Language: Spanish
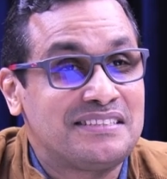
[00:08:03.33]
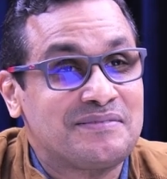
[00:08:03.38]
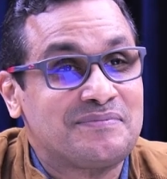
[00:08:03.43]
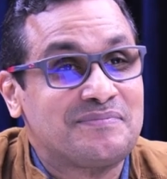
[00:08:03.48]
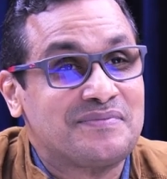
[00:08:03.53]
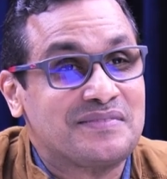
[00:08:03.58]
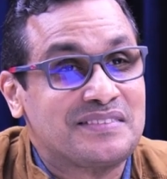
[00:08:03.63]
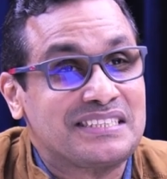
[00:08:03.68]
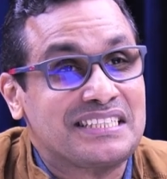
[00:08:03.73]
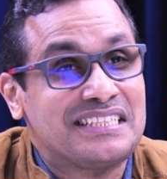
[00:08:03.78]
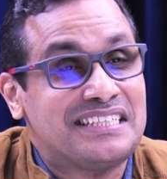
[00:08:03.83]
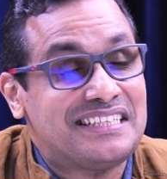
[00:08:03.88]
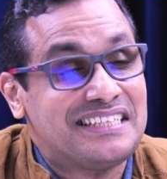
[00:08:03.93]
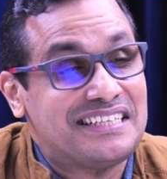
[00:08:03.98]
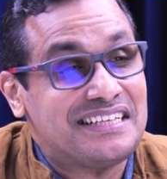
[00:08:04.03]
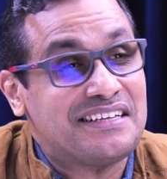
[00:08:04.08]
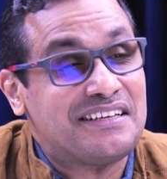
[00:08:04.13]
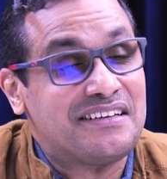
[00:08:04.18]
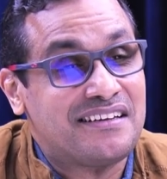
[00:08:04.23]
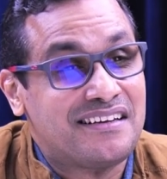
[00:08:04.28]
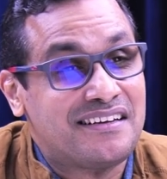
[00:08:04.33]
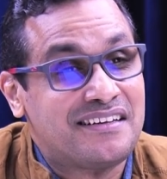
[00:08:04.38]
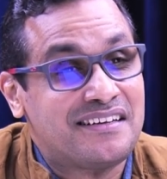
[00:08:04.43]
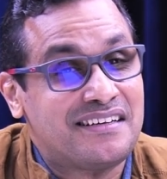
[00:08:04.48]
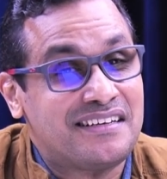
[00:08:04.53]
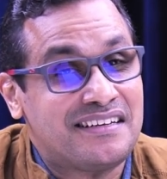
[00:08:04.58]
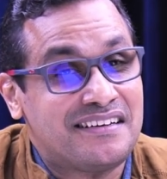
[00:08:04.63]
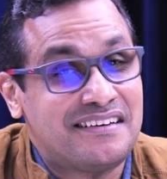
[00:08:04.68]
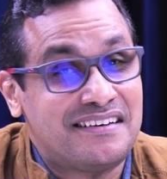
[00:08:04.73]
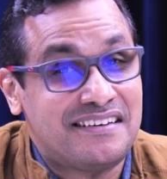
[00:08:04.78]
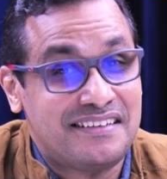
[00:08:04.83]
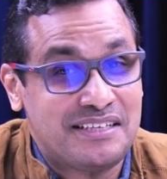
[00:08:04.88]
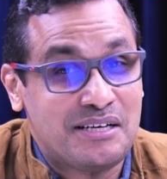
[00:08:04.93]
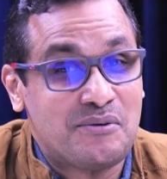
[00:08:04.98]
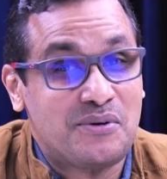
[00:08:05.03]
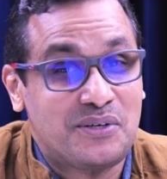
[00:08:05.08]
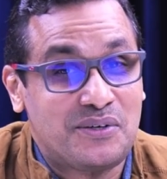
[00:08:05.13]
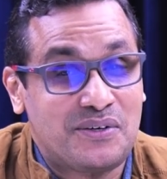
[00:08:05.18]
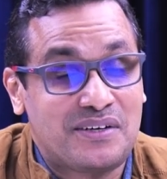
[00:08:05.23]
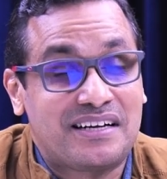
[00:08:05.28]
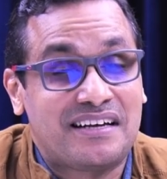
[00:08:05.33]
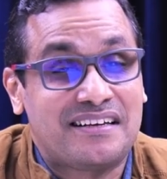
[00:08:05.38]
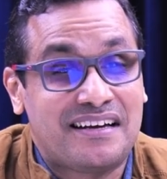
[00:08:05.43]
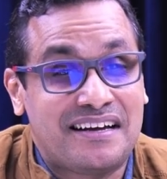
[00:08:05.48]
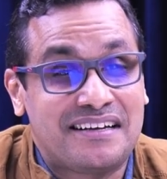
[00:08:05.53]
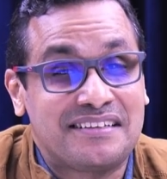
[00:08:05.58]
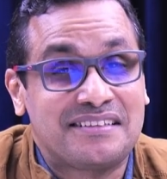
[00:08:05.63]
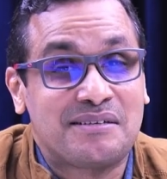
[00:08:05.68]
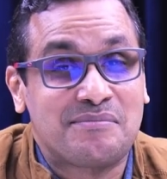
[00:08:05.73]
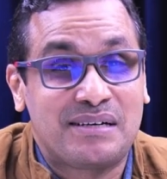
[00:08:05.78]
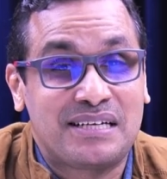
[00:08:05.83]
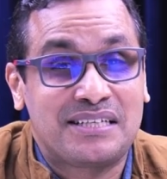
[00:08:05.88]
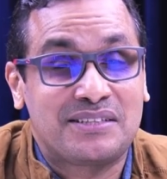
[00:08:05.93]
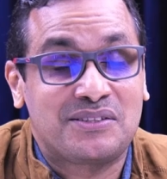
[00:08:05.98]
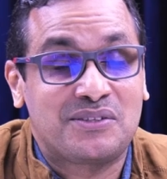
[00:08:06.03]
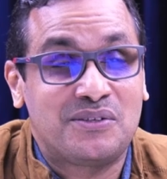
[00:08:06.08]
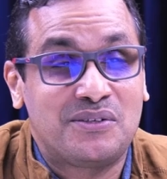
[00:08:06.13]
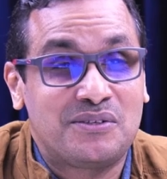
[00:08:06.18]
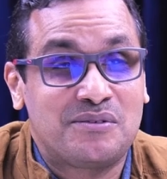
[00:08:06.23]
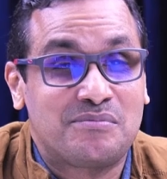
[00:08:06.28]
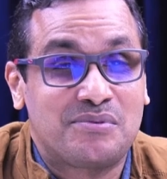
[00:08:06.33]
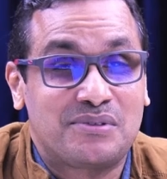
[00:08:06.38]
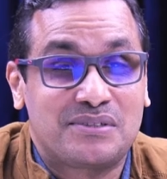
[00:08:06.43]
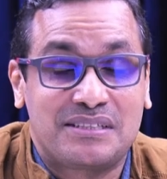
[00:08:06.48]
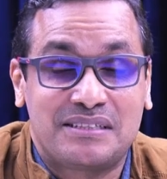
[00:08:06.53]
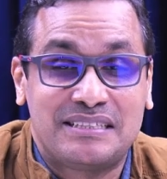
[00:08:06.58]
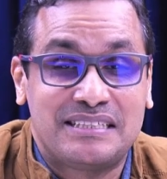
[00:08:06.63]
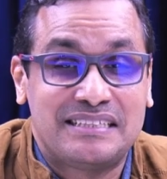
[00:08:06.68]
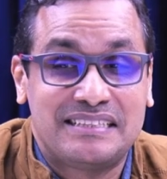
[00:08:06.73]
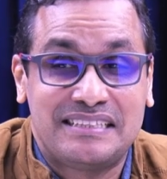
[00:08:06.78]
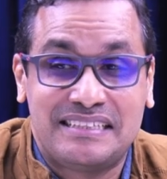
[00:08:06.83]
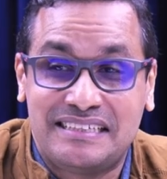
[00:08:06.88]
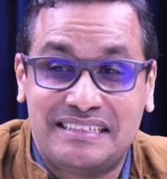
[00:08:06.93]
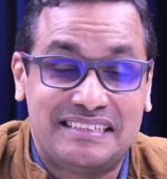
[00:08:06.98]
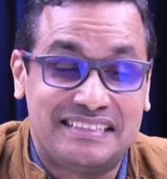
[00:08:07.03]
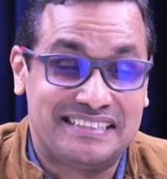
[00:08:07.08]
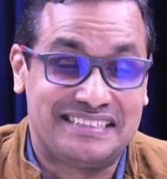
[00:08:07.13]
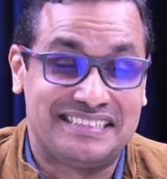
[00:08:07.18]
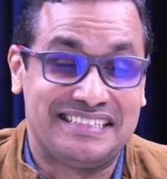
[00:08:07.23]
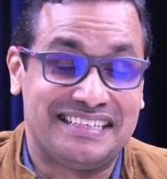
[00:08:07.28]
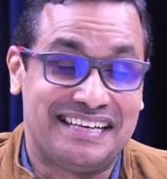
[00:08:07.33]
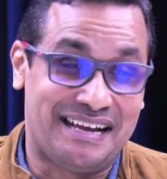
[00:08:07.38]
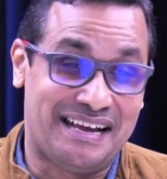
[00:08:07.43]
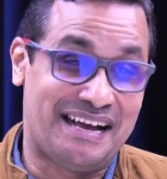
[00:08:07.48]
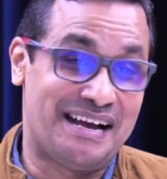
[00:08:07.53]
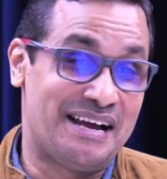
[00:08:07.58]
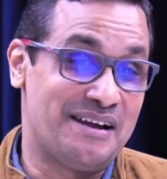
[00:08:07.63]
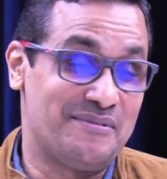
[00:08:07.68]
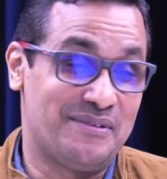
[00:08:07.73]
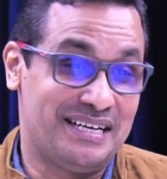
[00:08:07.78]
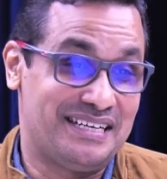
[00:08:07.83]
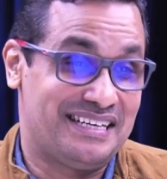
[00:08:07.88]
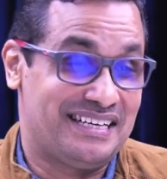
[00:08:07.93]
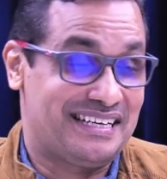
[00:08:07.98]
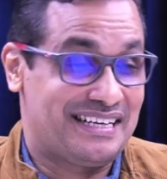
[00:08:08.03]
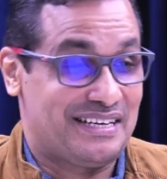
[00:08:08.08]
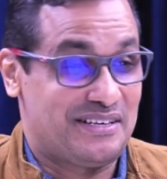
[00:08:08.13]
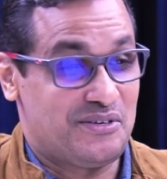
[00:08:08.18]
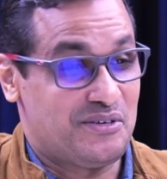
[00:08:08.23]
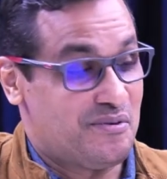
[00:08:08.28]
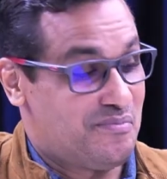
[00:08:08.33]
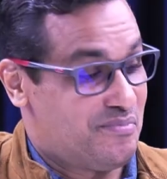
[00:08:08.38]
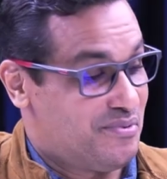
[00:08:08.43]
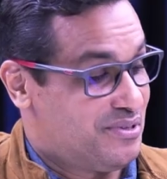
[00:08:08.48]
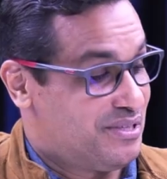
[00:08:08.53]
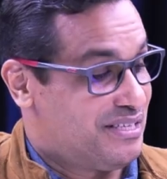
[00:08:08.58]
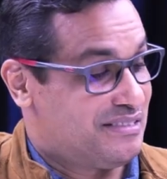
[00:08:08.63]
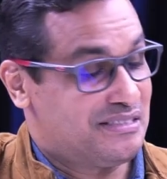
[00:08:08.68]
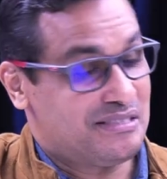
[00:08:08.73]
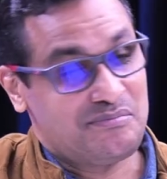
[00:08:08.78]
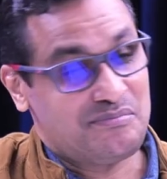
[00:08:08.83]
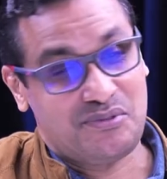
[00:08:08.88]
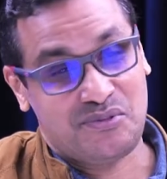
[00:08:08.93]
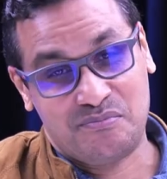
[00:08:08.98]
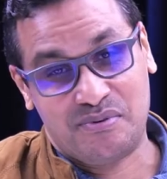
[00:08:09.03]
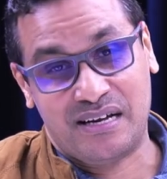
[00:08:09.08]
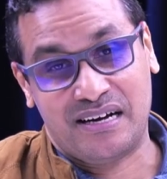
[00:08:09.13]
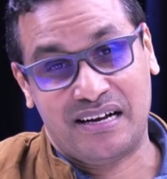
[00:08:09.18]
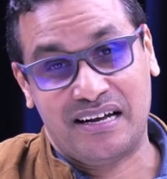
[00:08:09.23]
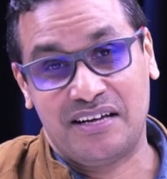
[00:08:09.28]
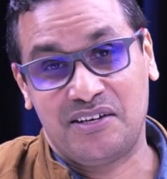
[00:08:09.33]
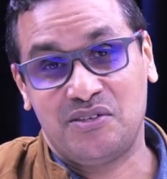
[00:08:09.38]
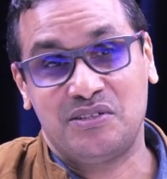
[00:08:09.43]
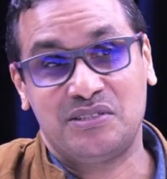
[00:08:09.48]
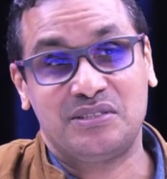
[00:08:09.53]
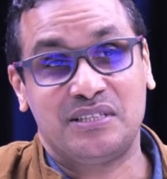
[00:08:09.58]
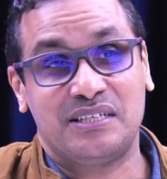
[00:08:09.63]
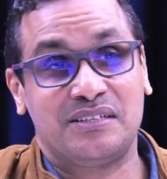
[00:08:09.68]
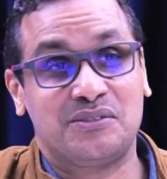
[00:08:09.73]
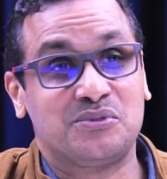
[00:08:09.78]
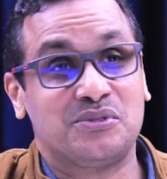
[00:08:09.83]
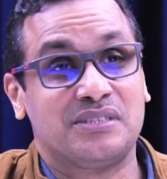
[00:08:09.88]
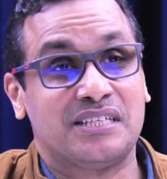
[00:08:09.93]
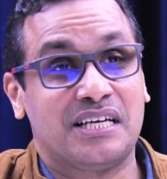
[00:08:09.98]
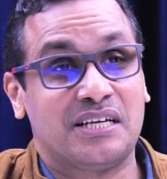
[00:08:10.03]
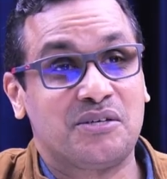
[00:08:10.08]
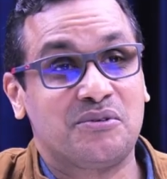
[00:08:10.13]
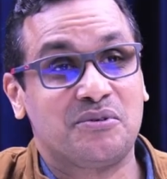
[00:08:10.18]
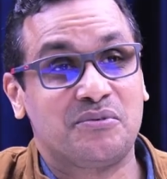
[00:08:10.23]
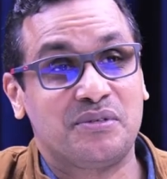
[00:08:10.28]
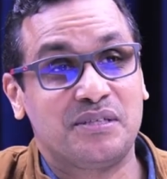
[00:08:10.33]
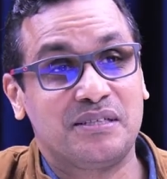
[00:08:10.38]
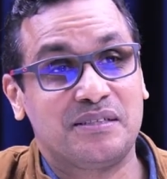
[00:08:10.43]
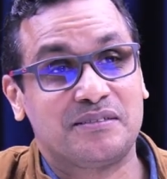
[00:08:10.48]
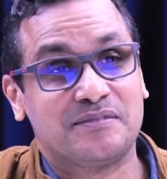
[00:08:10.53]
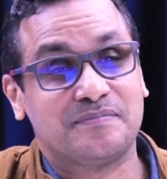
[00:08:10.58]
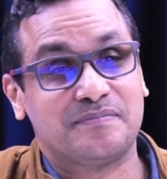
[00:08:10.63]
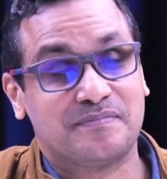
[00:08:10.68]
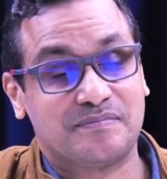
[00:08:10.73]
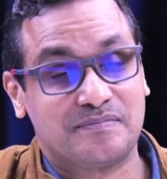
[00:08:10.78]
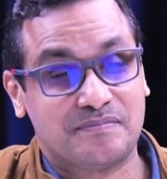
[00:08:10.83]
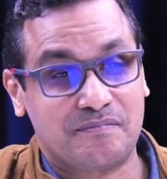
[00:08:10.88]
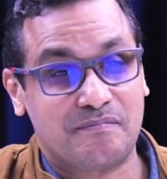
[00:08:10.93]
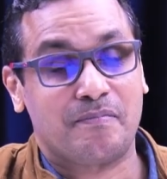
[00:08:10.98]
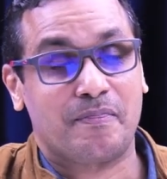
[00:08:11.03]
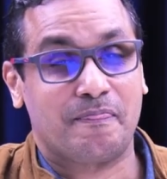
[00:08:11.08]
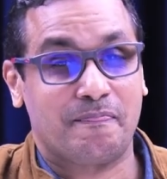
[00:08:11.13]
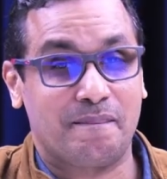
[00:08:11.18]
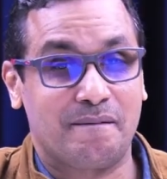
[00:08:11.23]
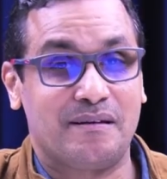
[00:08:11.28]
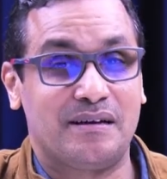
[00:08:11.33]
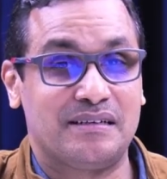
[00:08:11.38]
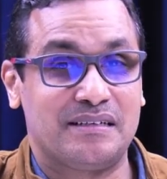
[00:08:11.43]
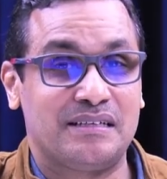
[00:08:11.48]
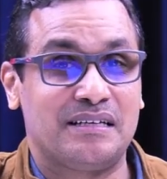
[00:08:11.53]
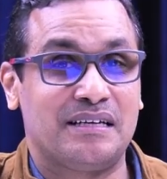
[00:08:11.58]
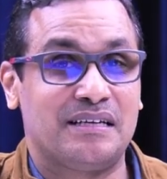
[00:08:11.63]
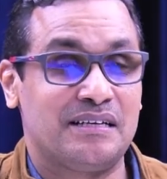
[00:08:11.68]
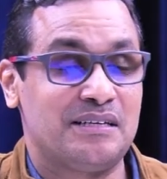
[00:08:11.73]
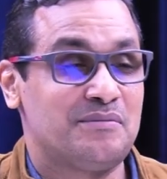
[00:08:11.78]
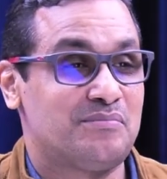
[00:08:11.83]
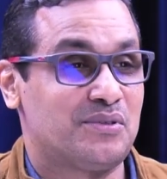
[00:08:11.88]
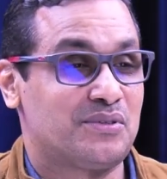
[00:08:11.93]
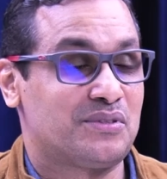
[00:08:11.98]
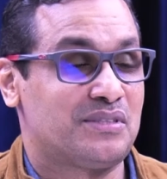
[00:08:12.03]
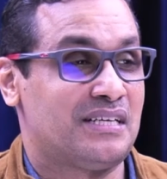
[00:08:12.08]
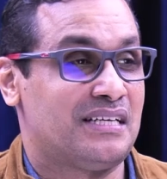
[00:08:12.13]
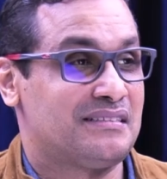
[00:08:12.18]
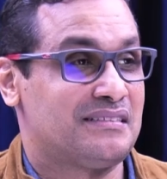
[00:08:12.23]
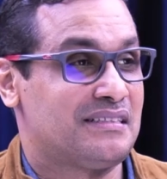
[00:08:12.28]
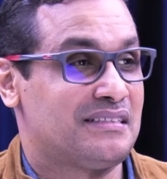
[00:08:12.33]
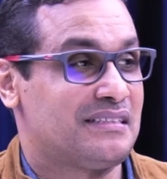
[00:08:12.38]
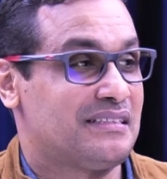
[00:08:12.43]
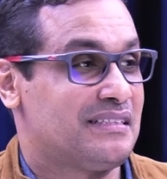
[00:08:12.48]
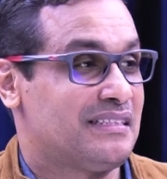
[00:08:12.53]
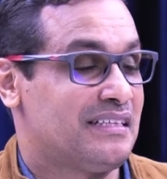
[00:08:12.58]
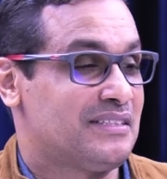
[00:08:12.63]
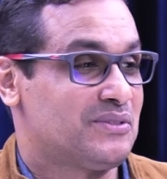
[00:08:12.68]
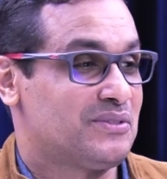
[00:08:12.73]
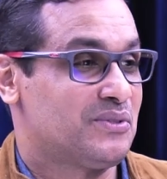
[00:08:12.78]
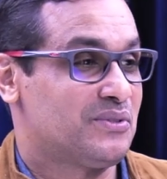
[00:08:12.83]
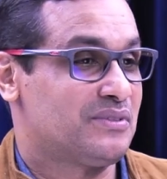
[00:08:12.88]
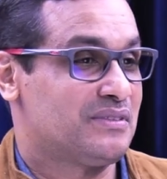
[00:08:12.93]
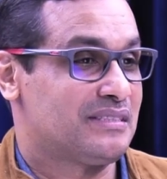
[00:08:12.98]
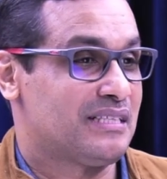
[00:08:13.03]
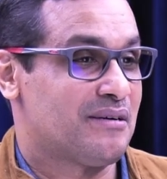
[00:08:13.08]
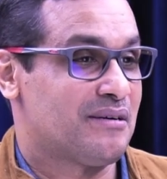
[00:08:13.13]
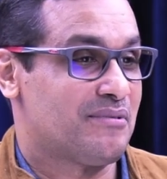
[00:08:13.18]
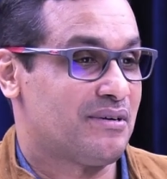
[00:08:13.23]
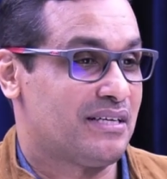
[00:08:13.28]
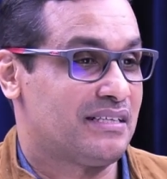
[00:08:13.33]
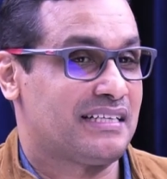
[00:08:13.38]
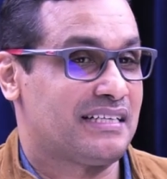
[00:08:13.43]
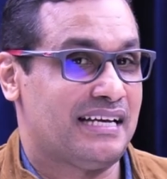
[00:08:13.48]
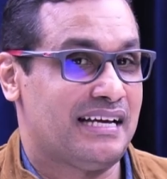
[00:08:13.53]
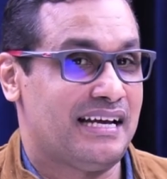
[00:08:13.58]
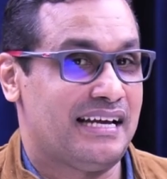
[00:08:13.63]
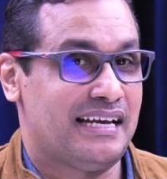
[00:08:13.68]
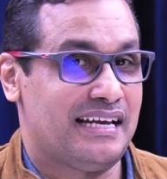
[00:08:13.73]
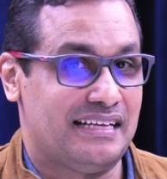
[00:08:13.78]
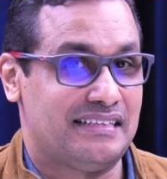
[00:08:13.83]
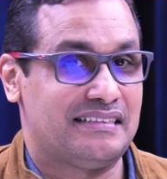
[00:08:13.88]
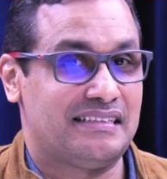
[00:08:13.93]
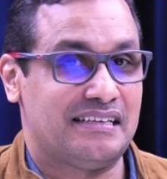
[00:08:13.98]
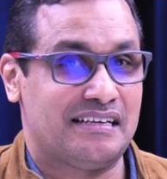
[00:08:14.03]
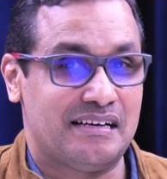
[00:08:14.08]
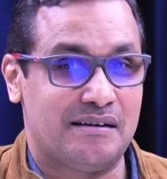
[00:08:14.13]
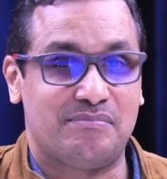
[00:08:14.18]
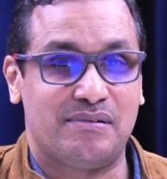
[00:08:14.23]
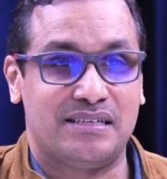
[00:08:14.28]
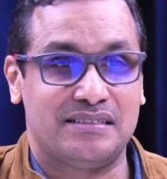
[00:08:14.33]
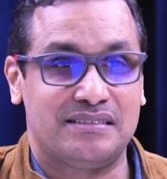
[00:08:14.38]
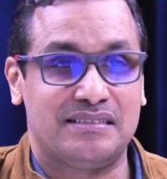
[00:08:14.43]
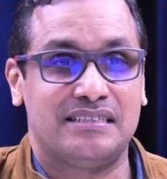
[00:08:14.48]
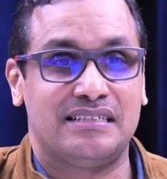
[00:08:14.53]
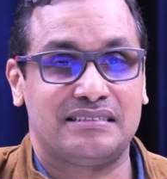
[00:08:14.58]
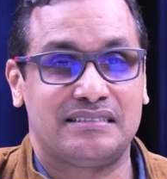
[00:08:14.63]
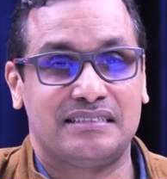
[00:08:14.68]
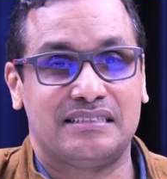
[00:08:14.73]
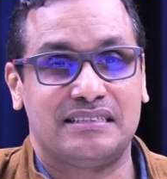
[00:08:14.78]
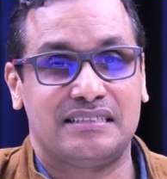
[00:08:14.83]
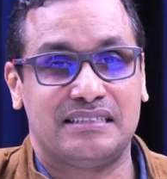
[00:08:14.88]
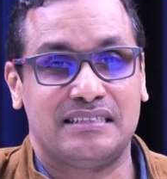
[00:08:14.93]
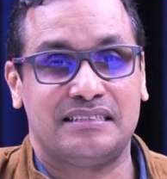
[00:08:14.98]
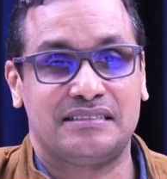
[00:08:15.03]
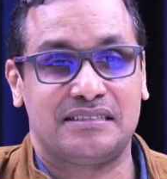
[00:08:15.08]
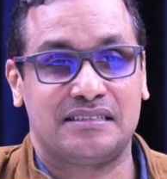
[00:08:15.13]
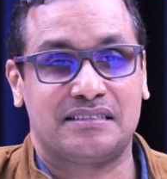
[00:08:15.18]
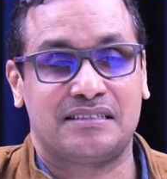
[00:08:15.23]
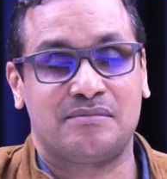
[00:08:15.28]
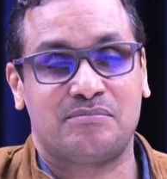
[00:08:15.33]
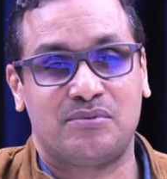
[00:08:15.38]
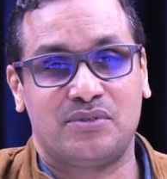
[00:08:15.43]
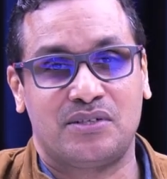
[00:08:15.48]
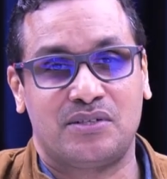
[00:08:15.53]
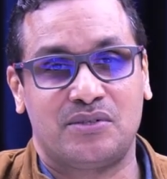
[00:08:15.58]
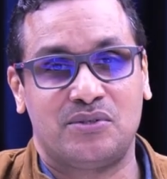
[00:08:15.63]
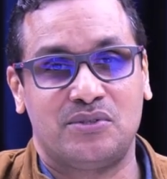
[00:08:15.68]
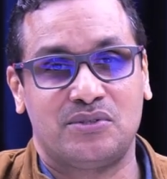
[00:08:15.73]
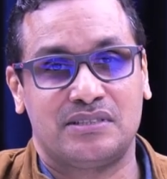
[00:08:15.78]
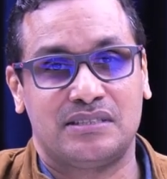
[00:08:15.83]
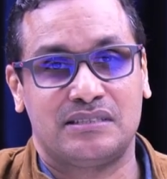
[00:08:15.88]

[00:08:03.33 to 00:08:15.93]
Claro. Y, y es bueno que haya gente para todo porque hay vainas que yo no podría hacer, pero para ellos ese es su diario vivir. Sí, claro. Eh, es importante que eso, saber que hay gente capaz de hacer ese tipo de cosas.